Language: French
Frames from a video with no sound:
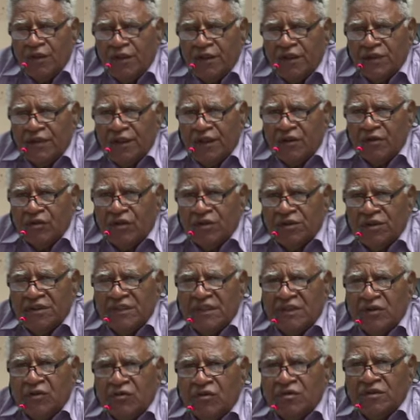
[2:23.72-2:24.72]
Un accord de
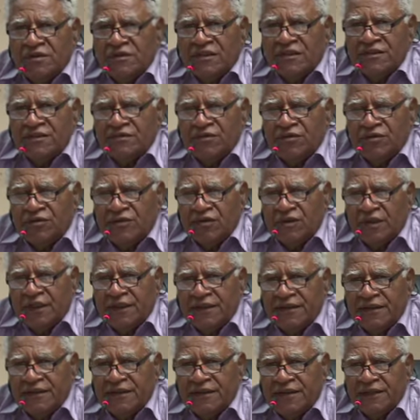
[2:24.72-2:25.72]
décolonisation donc,
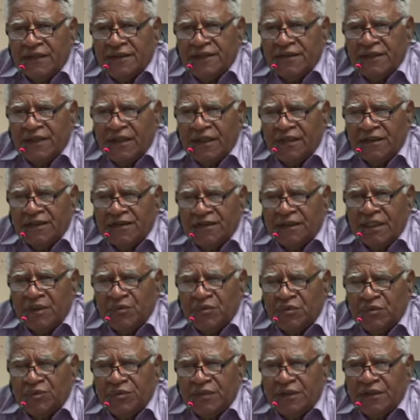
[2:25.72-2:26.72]
a été acté
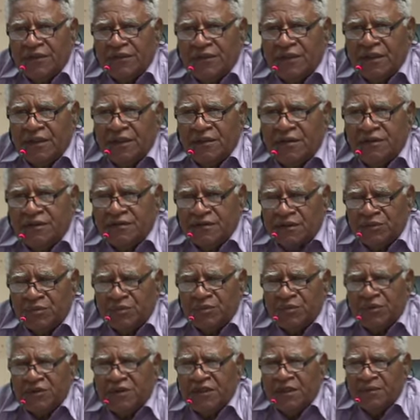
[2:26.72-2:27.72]
premier temps, dans un
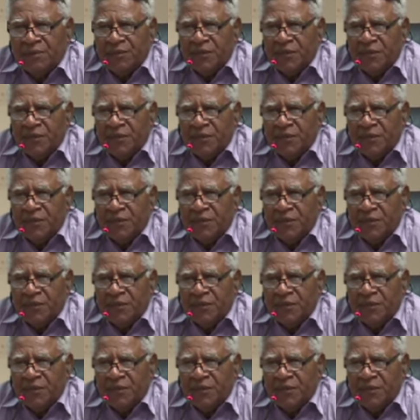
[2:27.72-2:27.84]
premier temps